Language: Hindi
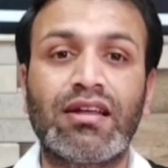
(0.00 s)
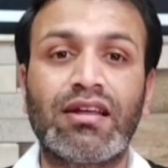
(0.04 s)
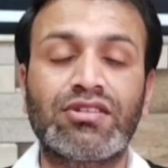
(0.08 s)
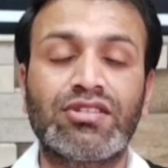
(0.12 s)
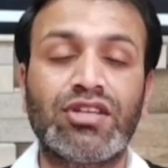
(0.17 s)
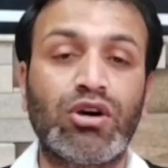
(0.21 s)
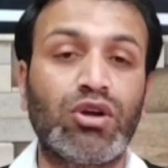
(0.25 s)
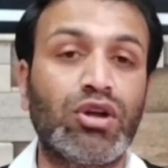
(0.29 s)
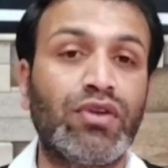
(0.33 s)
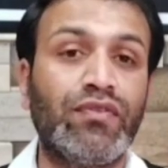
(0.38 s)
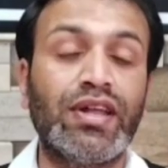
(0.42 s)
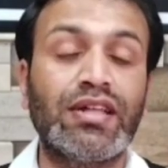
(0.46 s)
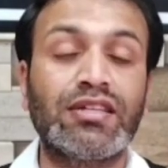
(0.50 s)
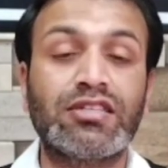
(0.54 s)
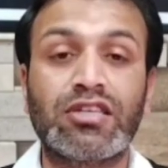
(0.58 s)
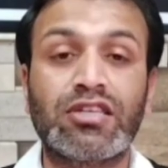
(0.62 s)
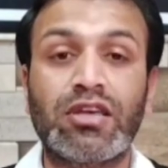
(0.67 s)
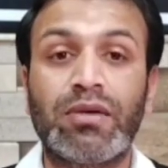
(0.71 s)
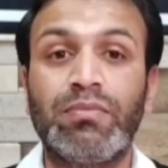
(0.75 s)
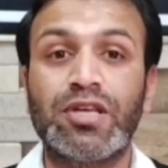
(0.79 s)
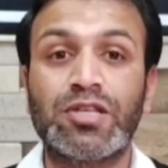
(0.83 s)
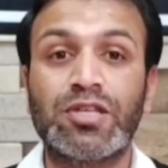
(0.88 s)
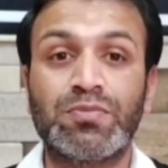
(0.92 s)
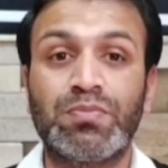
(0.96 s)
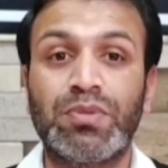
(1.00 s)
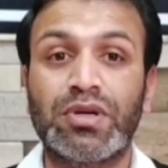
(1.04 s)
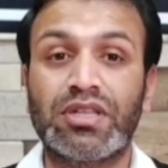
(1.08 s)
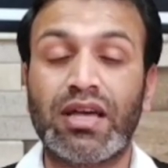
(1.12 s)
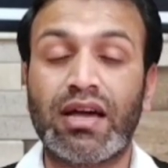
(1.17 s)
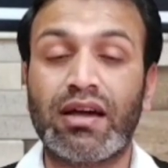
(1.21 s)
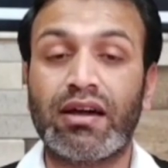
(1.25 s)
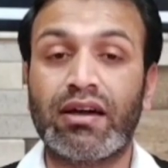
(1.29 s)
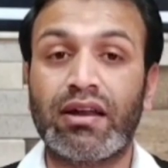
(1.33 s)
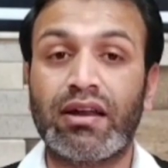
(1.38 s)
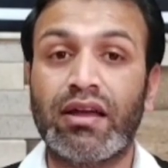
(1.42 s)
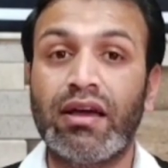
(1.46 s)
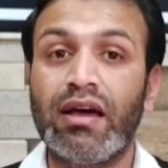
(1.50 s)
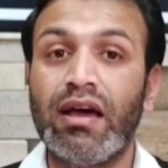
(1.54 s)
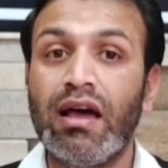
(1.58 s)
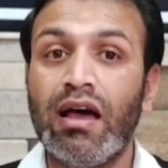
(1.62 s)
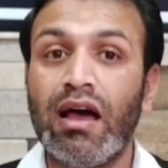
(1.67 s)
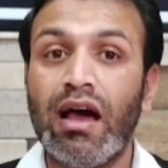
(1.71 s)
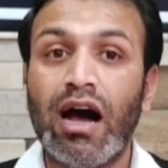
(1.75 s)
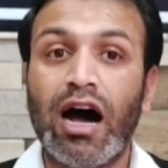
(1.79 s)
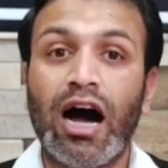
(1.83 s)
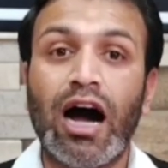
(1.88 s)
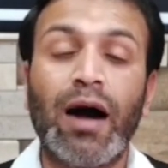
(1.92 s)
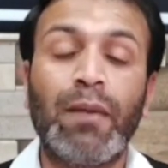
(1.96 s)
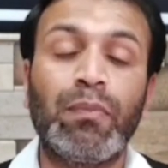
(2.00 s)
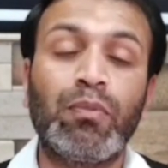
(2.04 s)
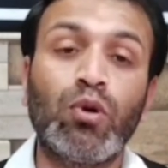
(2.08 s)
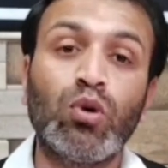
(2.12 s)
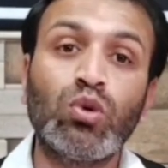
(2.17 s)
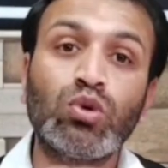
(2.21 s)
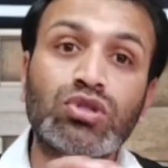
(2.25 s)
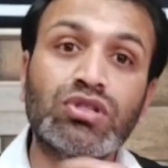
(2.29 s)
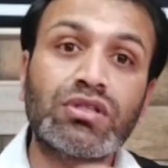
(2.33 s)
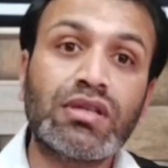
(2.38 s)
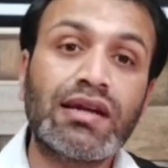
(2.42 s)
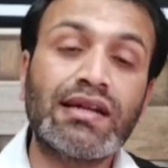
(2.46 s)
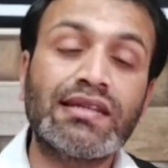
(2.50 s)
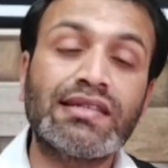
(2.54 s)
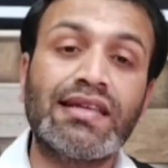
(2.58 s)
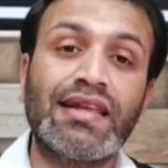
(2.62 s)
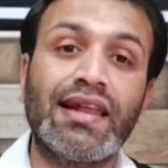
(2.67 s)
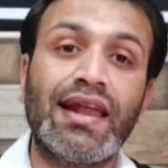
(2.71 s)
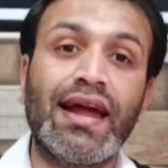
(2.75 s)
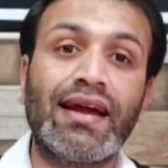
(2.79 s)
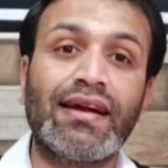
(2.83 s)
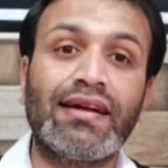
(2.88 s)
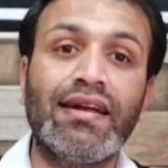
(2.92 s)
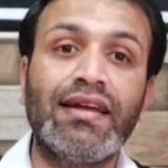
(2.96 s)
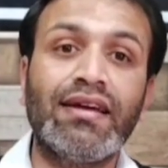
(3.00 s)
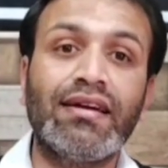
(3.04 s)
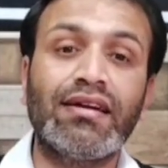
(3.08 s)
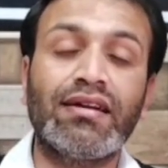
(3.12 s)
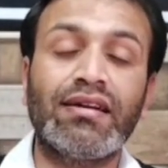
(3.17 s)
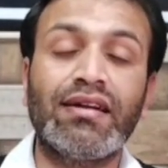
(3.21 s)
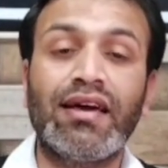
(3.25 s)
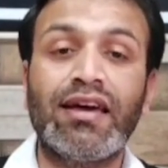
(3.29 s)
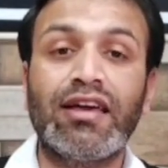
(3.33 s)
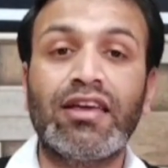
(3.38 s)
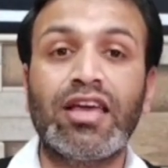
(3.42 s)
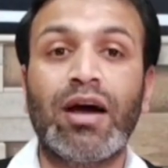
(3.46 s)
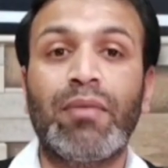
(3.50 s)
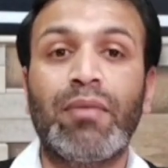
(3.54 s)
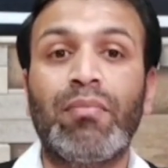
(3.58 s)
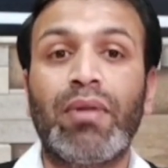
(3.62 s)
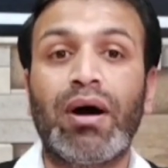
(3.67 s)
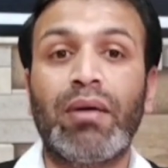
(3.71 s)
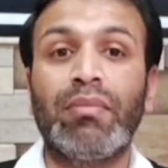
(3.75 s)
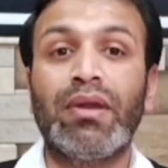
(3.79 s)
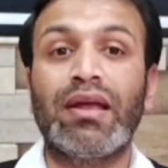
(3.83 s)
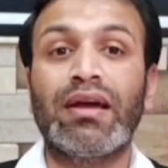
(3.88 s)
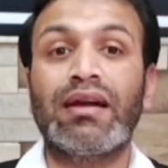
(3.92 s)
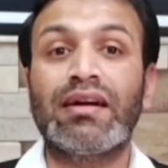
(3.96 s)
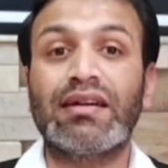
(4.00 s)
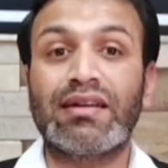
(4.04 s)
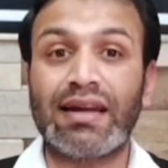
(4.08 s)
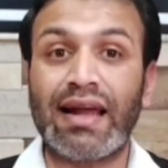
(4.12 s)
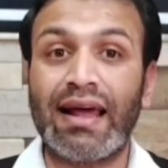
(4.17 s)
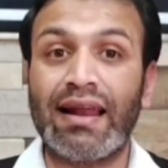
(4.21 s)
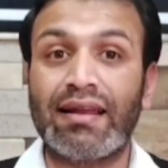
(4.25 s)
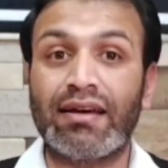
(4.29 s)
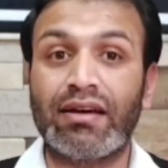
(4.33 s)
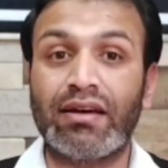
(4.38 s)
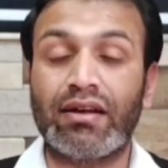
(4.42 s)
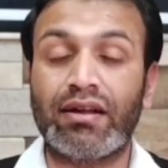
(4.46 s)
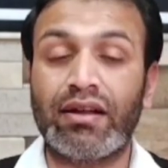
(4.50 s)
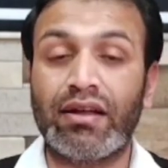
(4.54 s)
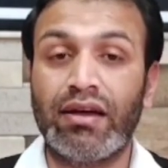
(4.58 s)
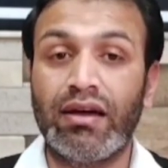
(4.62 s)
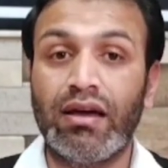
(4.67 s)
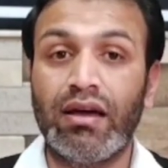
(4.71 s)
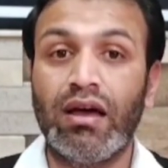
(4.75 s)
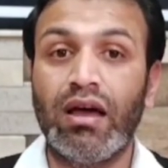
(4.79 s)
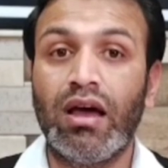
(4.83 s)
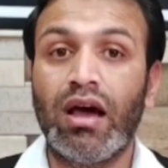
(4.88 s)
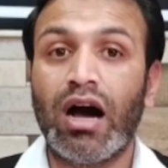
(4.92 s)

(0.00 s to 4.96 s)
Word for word: लग जाए और इविडेंस के बेस पर तय करें आपको उस तरह से रिएक्ट नहीं करना है कि आप मामले का ट्रायल कर रहे हैं